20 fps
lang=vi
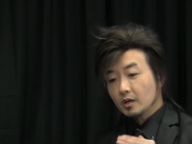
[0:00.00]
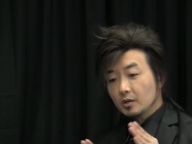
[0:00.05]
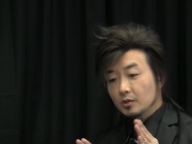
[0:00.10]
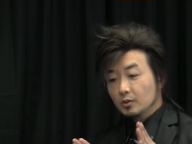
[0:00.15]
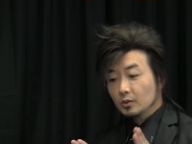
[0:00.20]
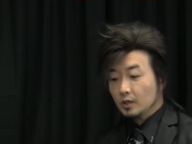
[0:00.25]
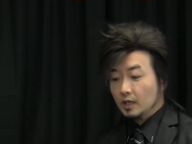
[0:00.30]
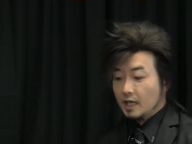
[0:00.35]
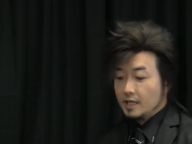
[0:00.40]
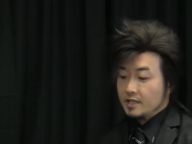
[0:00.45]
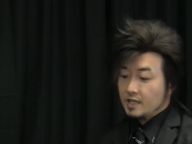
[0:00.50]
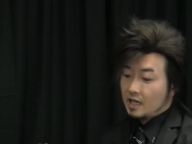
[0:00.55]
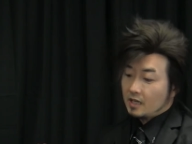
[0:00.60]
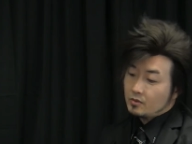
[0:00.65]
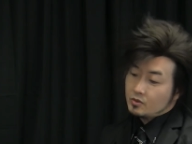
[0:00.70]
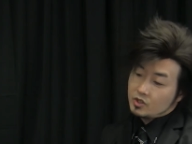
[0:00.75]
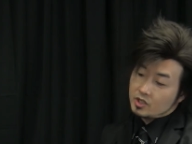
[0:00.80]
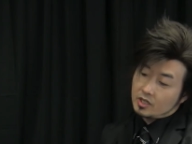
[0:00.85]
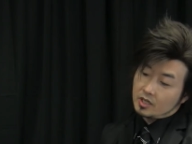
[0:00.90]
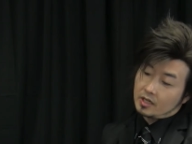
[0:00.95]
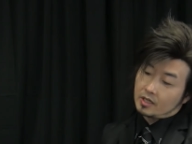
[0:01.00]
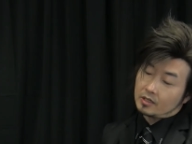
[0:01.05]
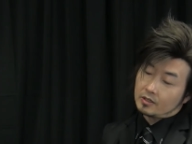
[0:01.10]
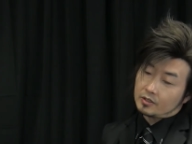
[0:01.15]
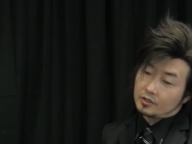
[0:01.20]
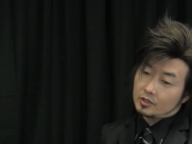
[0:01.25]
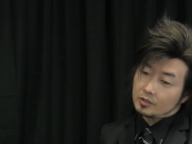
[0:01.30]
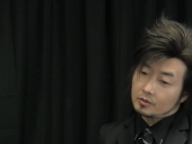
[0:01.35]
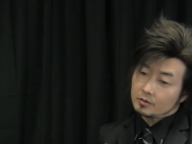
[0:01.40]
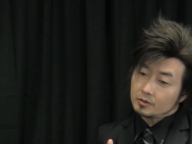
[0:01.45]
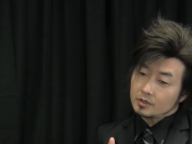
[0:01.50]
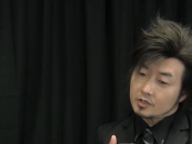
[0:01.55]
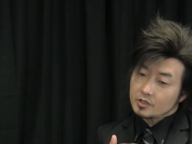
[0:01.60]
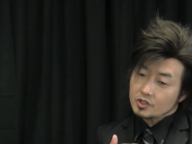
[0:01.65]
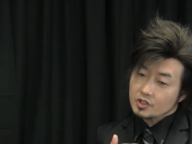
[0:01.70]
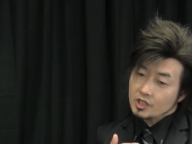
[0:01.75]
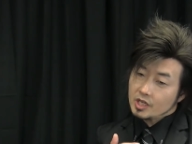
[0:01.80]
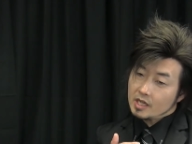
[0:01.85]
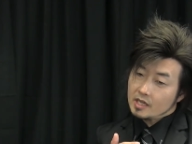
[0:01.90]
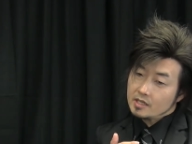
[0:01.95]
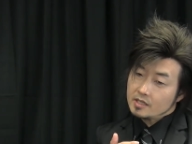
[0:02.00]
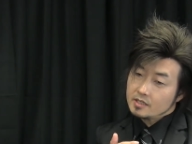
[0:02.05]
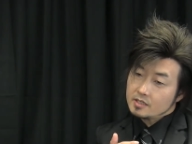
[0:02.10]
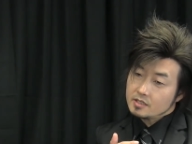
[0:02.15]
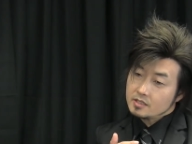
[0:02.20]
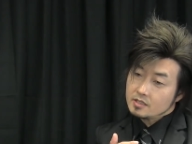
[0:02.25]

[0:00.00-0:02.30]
lúc là nhà lúc chỉ hở nhớ đồn tới ra